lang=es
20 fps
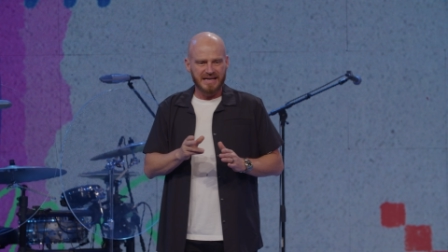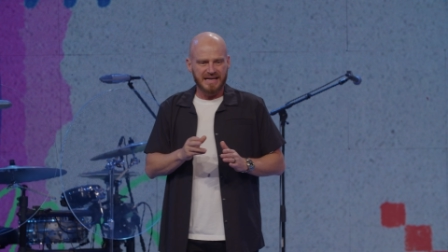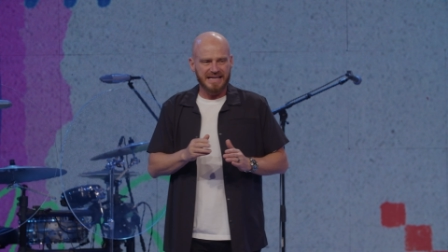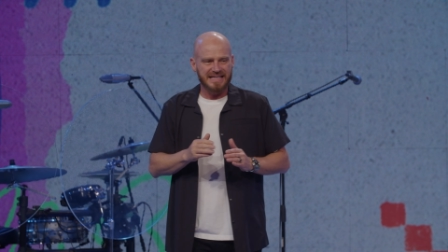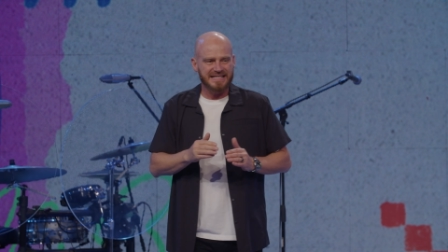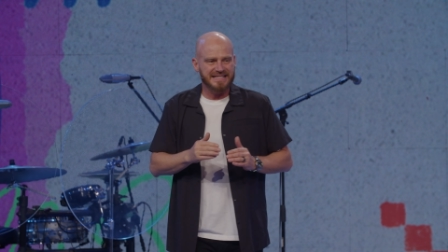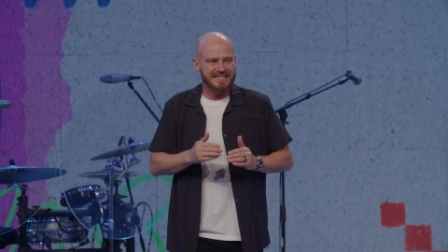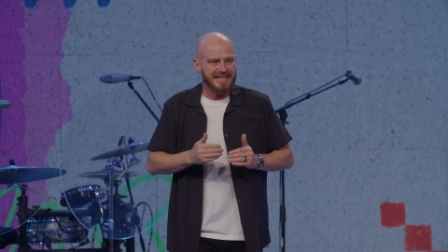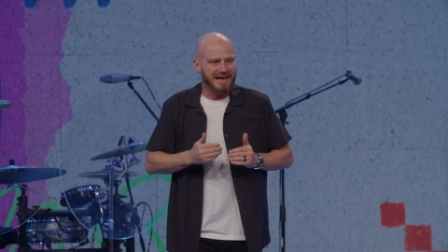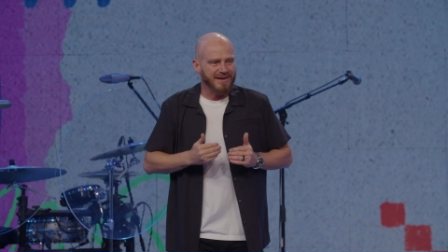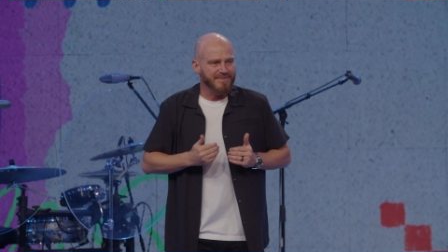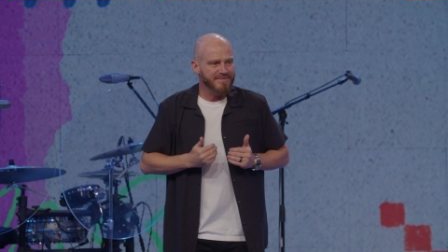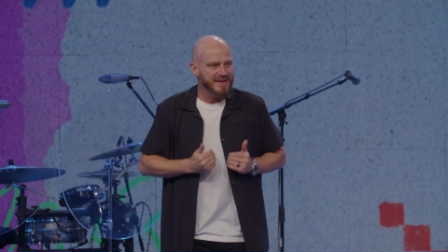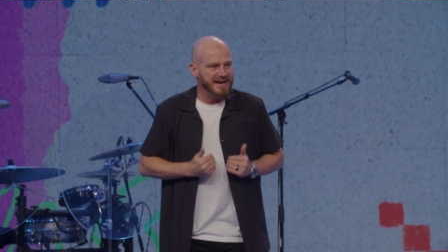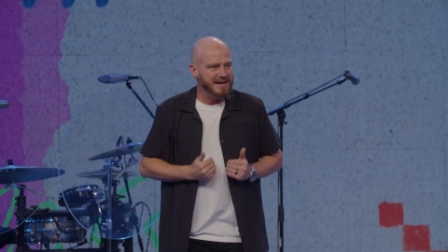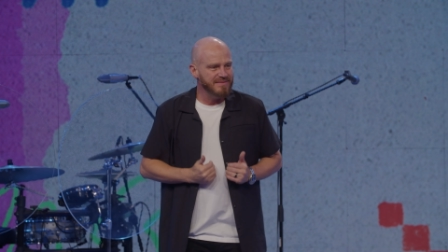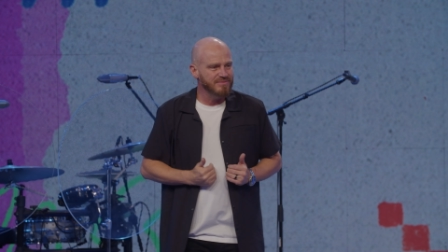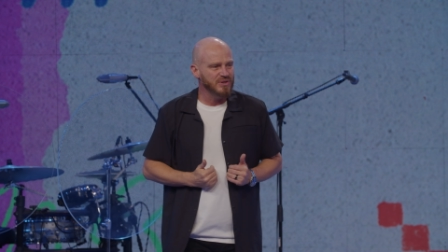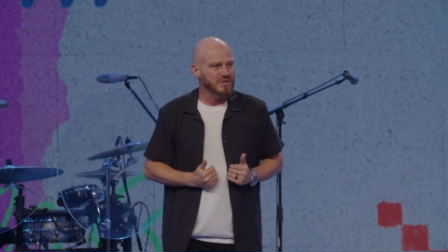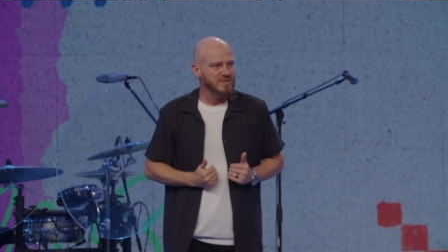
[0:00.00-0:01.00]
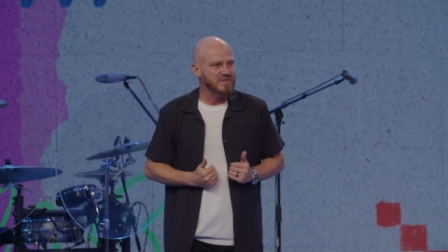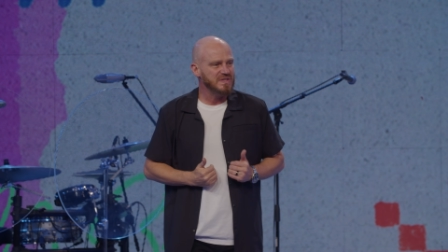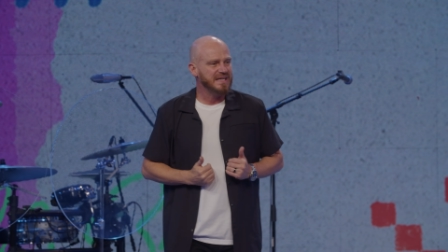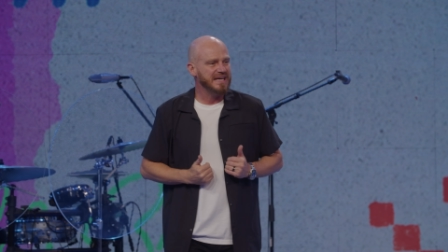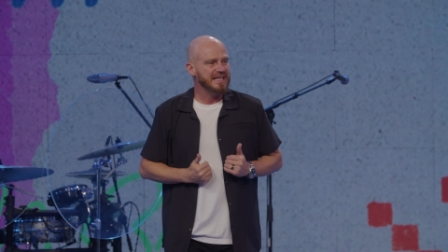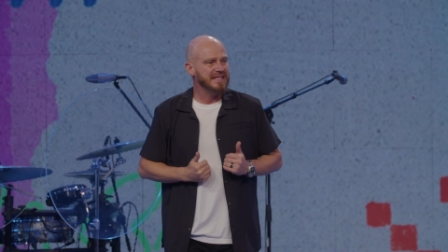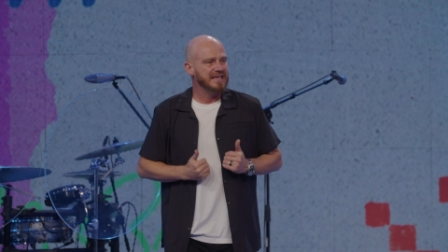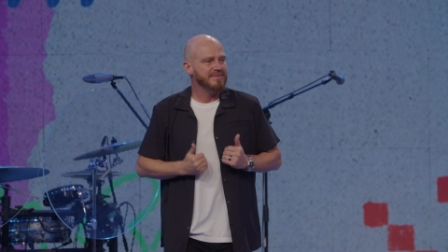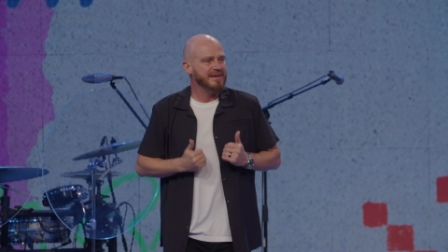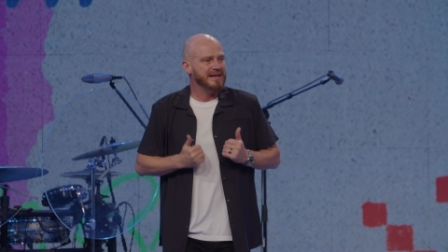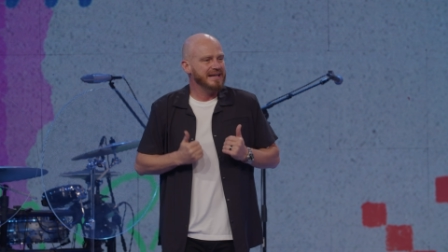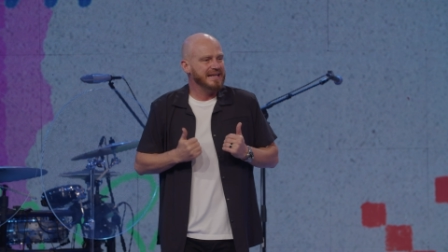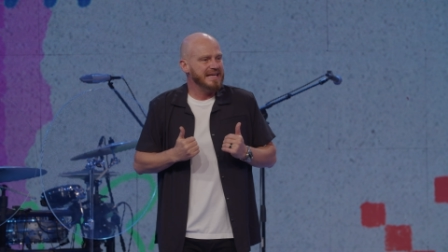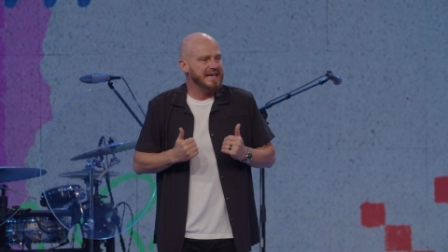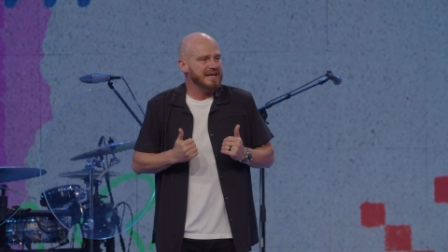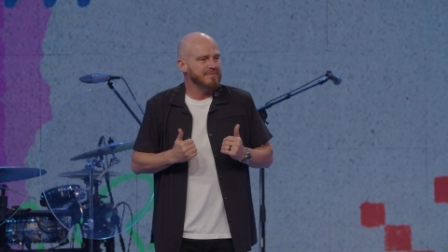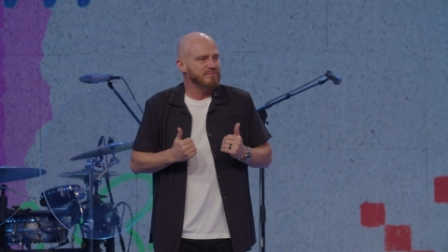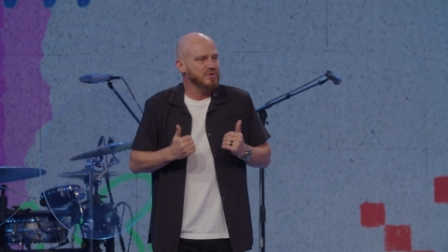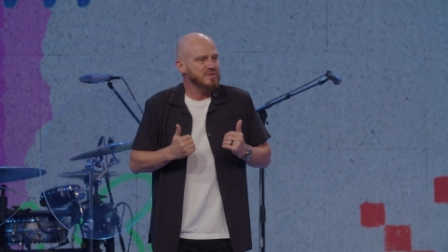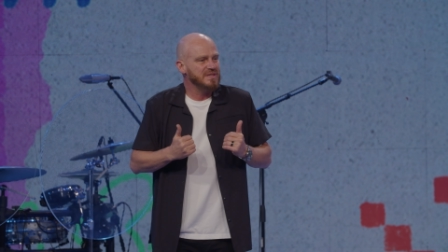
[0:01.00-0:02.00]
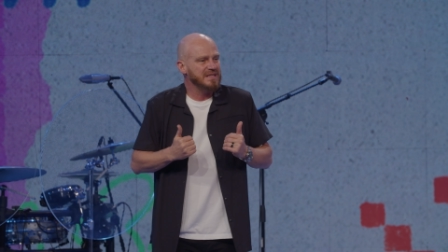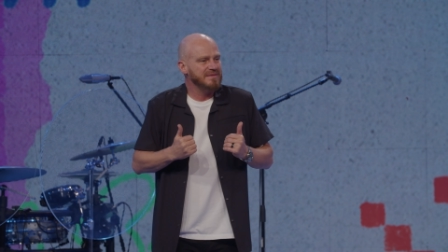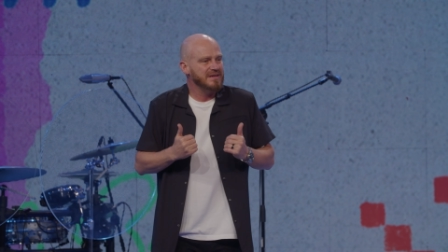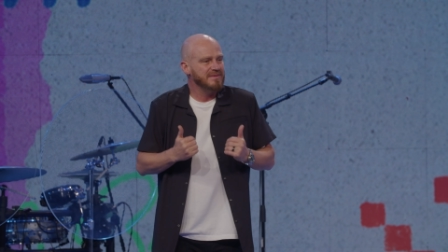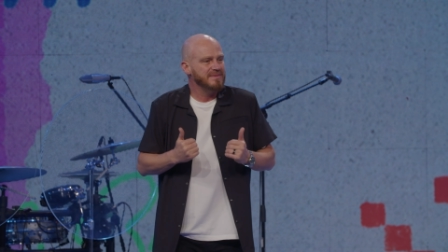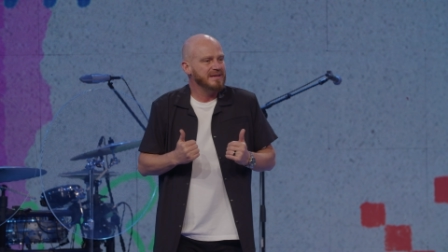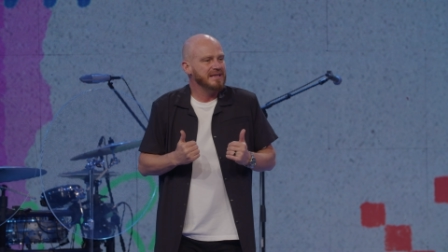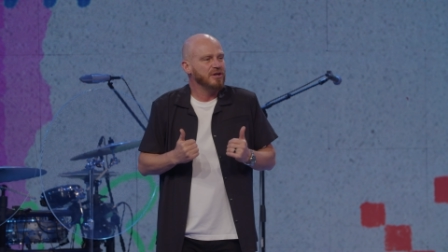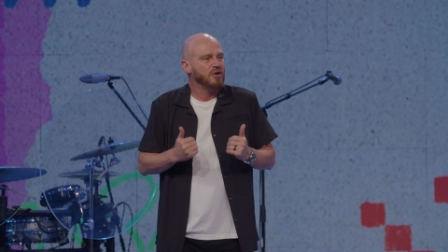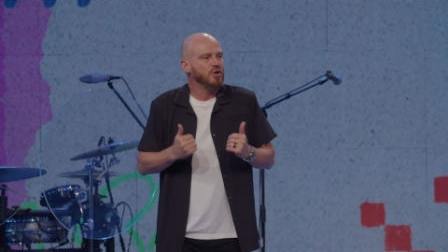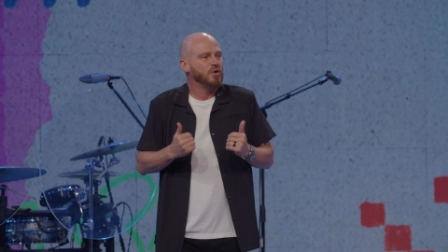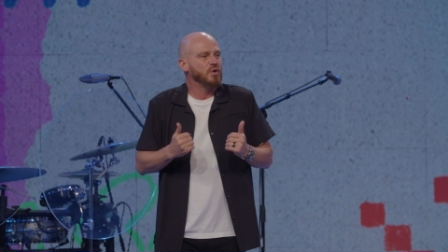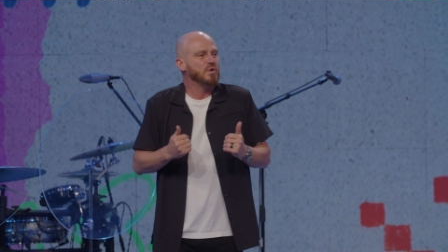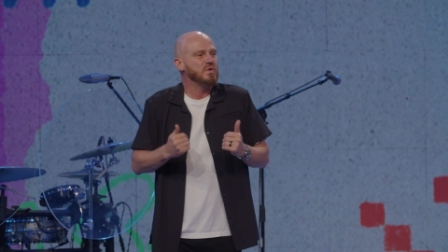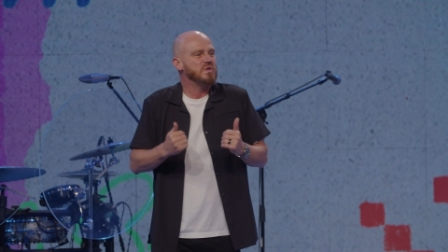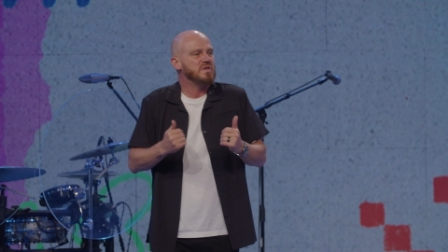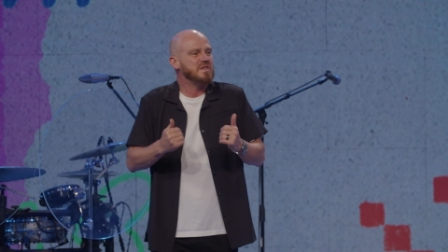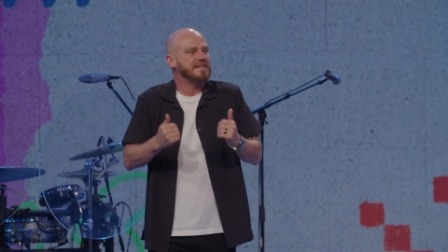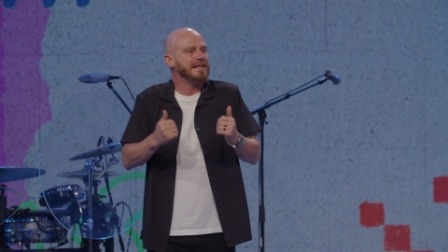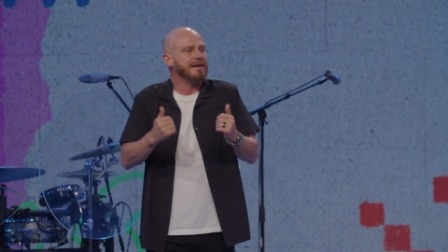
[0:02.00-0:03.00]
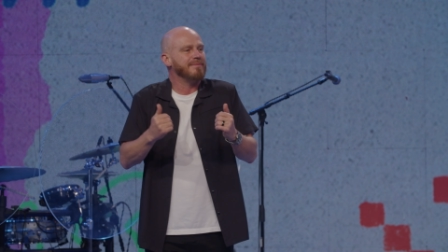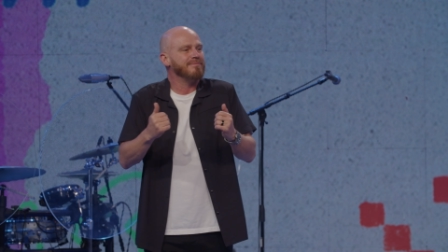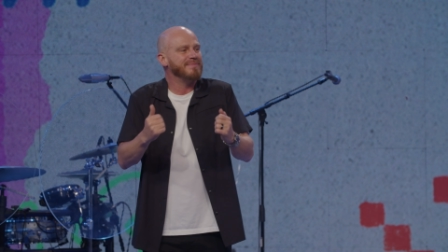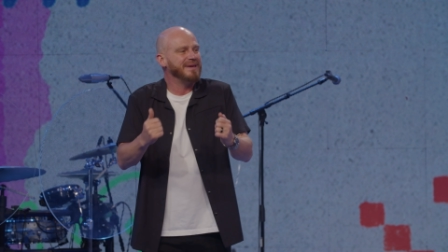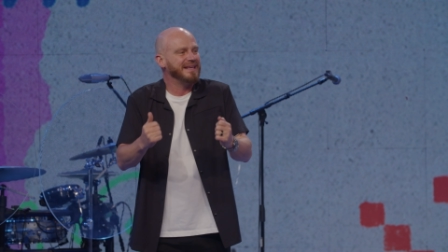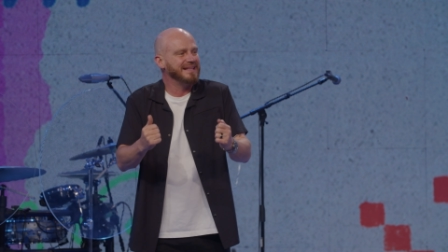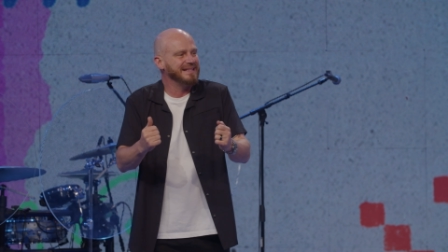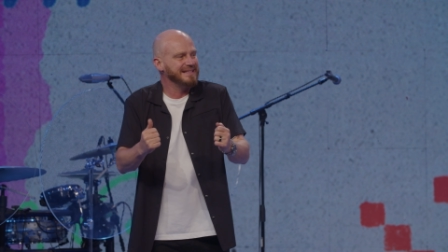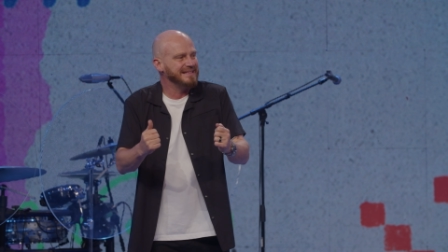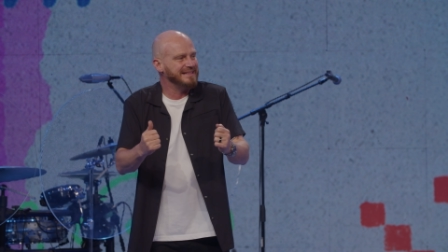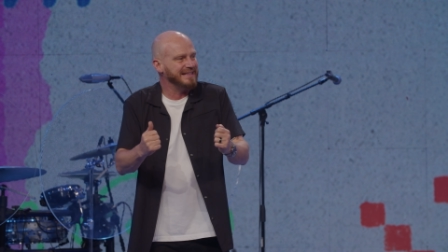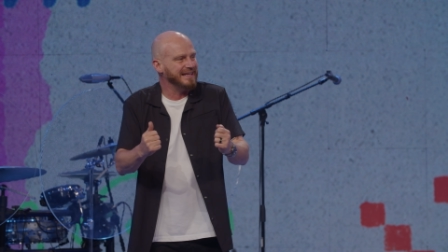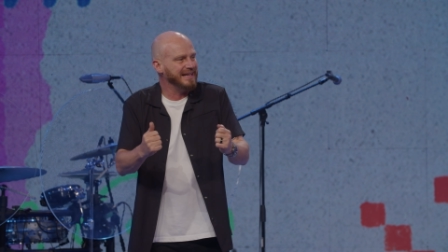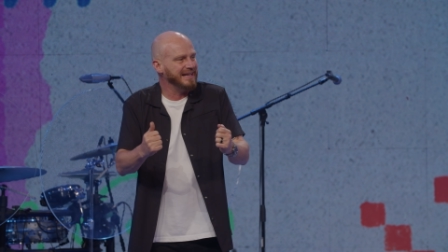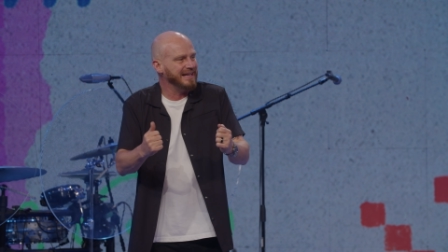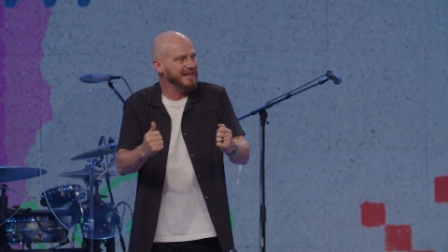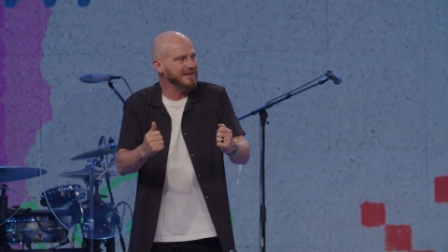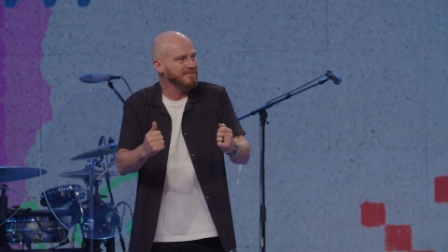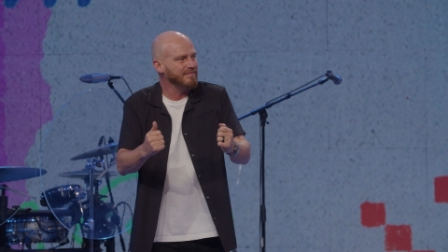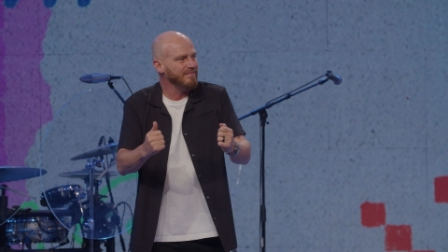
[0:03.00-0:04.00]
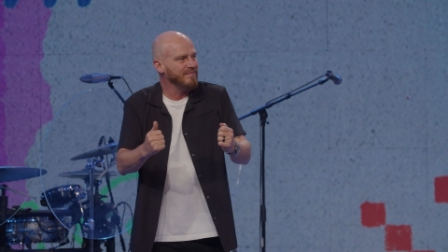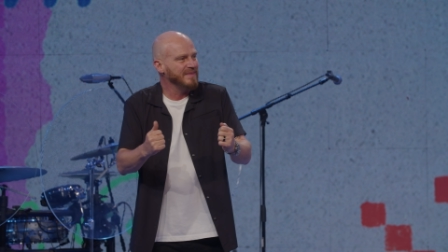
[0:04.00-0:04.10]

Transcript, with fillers: Y sabemos que deberíamos de vivir justamente